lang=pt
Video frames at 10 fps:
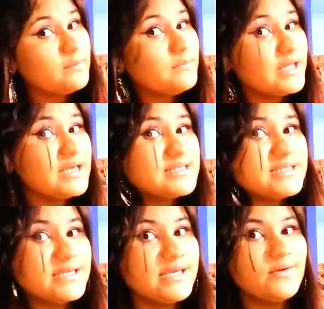
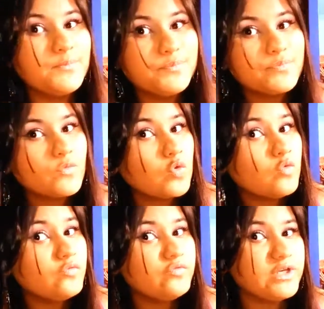mereciam
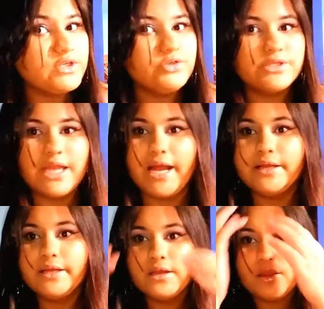um vídeo,
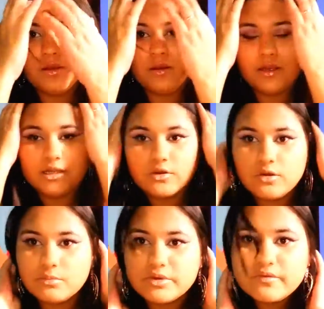tá? Olha
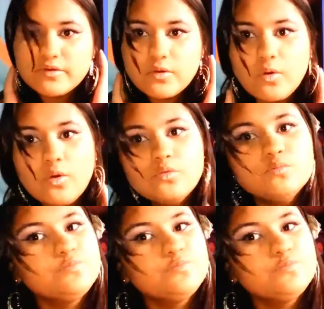como que ficou.